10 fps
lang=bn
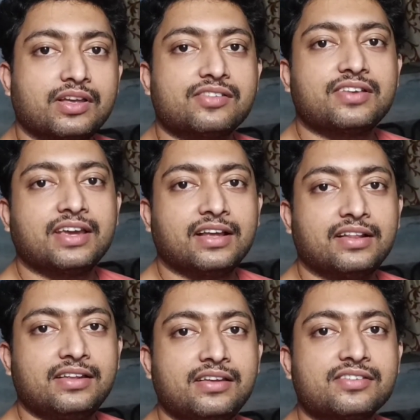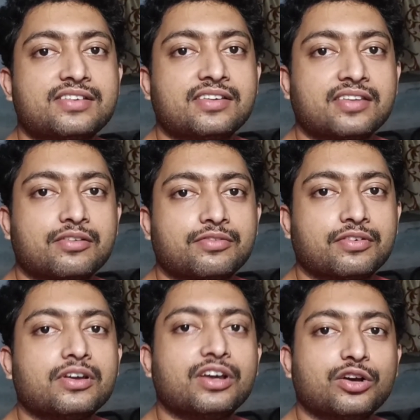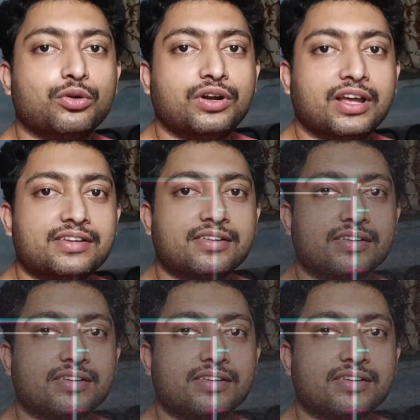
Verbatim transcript: স্টে হেলদি স্টে সেফ গুড নাইট